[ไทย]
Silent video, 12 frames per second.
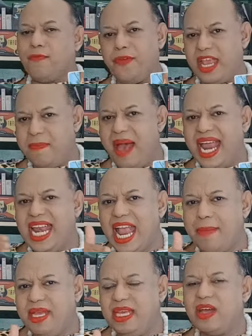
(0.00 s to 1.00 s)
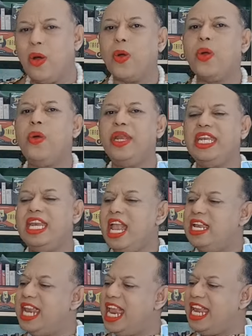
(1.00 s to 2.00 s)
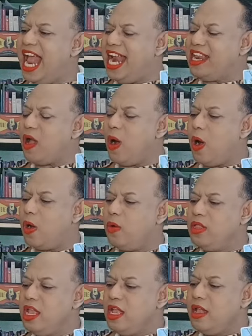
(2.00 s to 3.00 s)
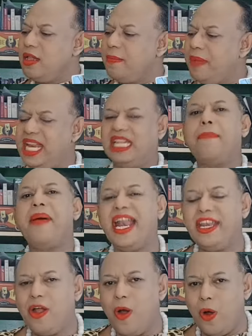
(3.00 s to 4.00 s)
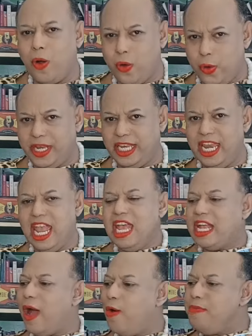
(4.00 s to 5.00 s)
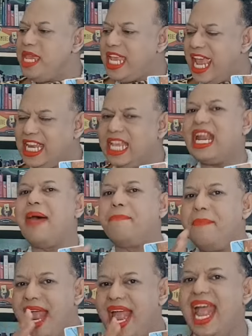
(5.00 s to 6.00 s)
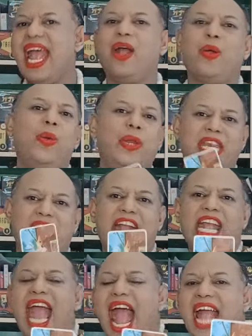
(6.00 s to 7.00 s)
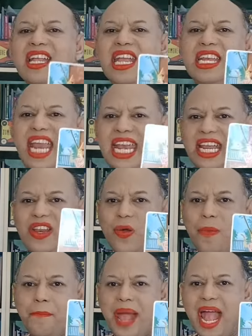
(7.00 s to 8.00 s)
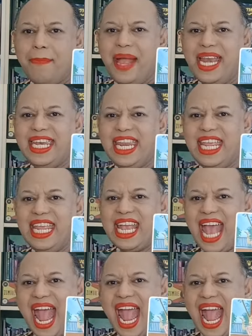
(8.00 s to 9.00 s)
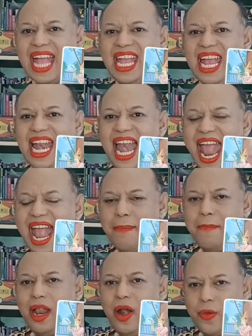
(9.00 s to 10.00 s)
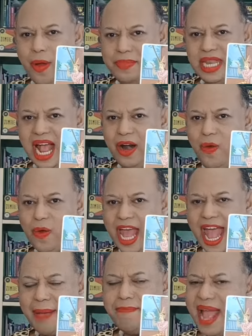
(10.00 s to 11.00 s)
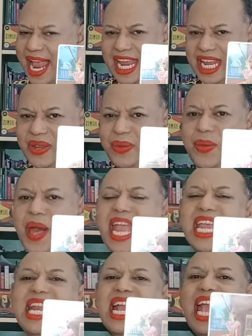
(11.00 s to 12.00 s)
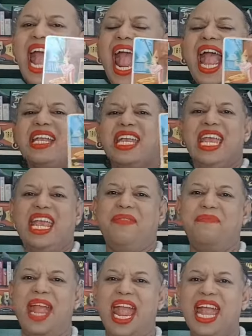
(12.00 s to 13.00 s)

ฝีไม้ลายมือของคุณ ในด้านของผลิตภัณฑ์ของคุณเขามีเกณฑ์กลับมาหาคุณนะคะ ในเดือนกุมภาพันธ์นี้ค่ะ และรวมทั้งลูกค้าใหม่ด้วยนะคะ เห็นไหม